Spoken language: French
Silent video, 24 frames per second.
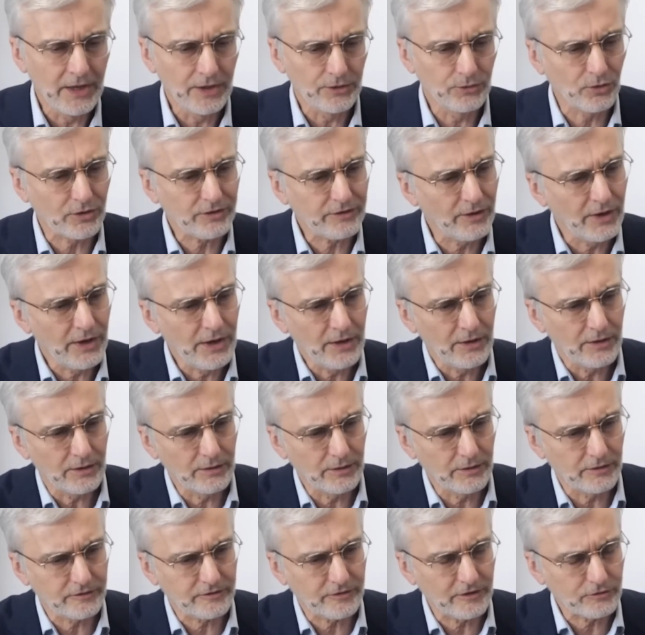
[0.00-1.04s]
Donc
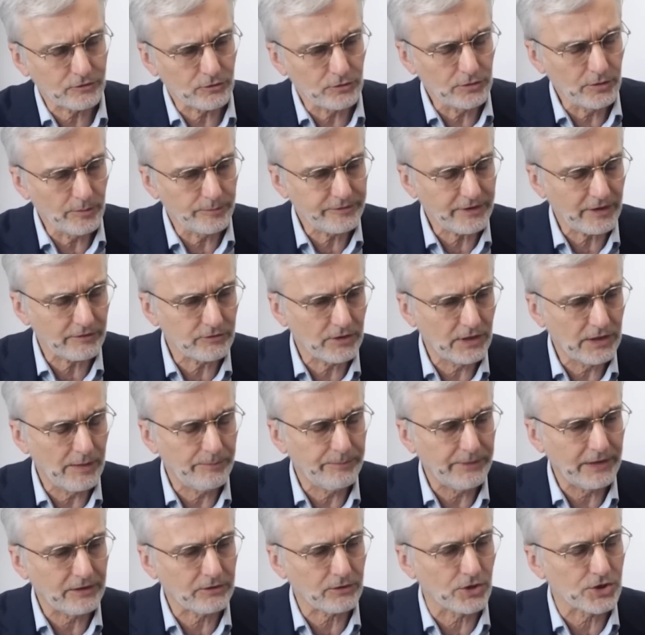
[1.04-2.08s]
c'est ce qu'on observe dans les
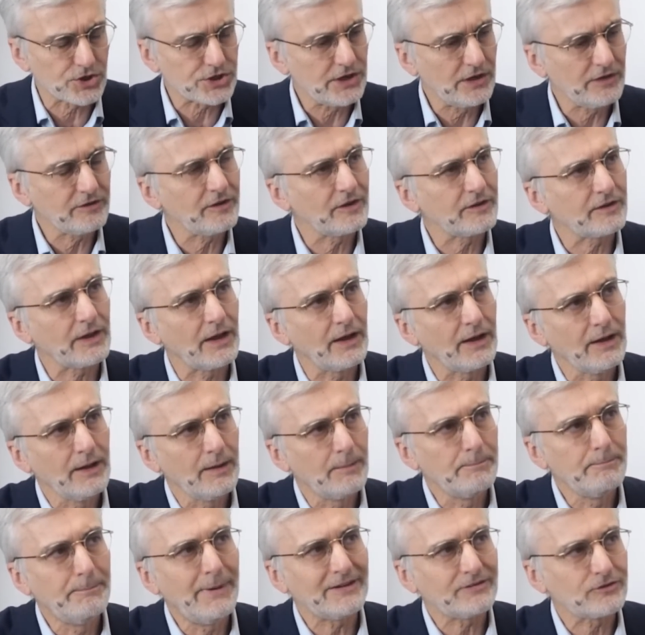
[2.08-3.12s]
pays étrangers, c'est un
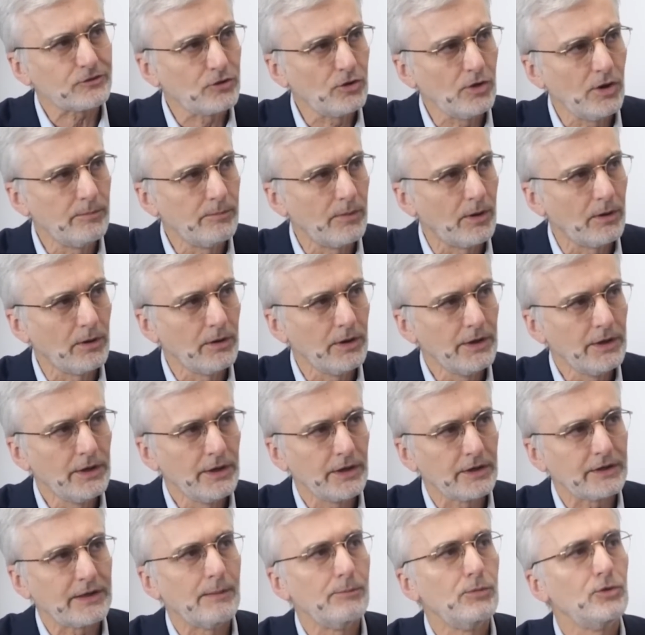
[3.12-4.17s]
basculement
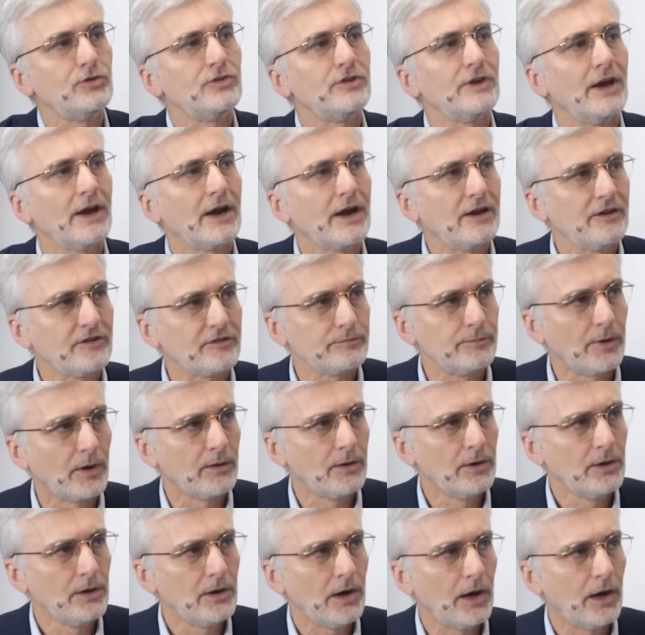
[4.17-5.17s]
qui aboutit à un glissement.